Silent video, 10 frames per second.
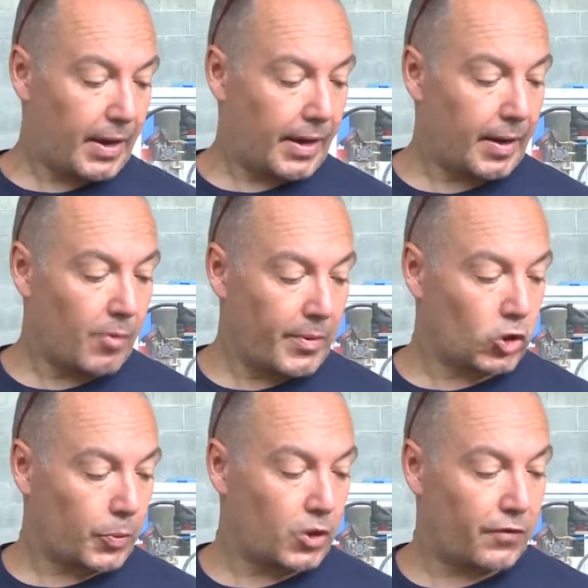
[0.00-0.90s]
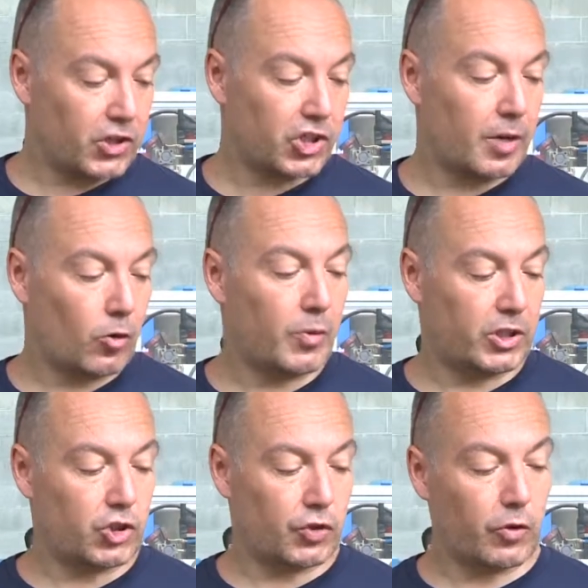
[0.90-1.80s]
mà nó chỉ là
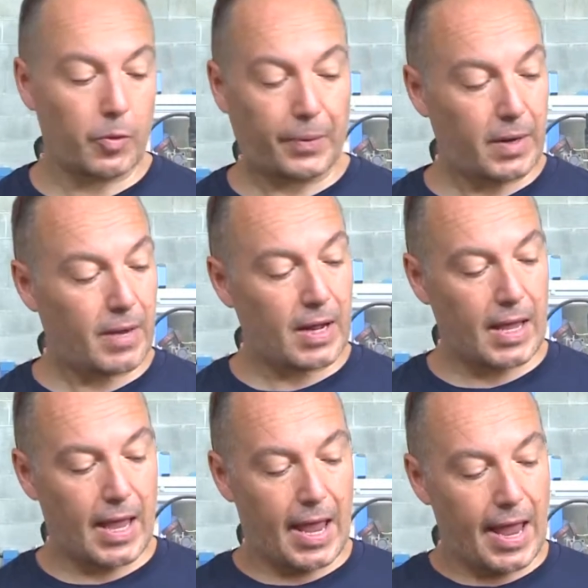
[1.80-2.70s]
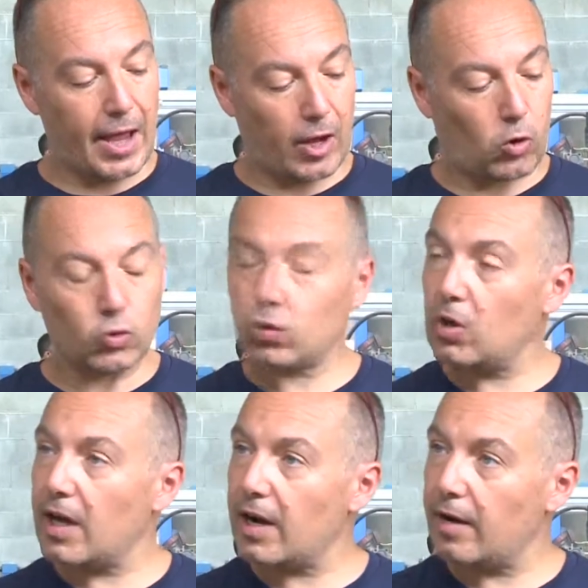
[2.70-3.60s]
mạ mà thôi à, nếu mà nói
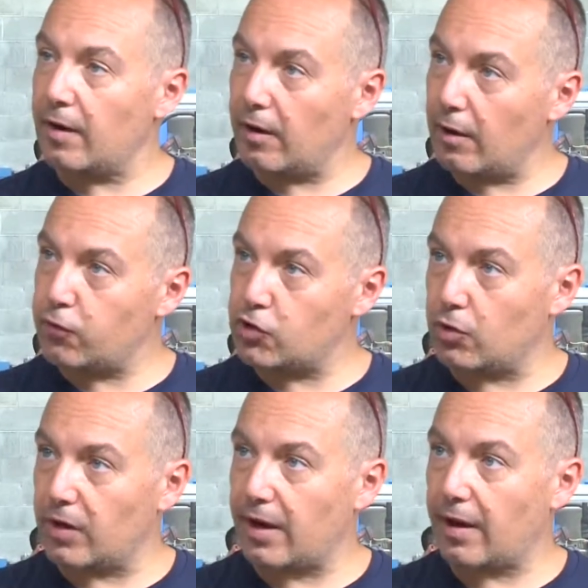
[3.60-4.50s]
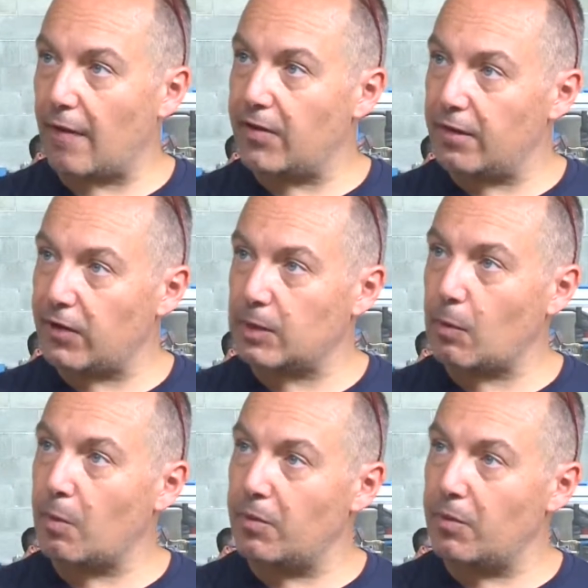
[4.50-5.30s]
về cái cấp đầu tiên đó là cái cấp bằng vàng thật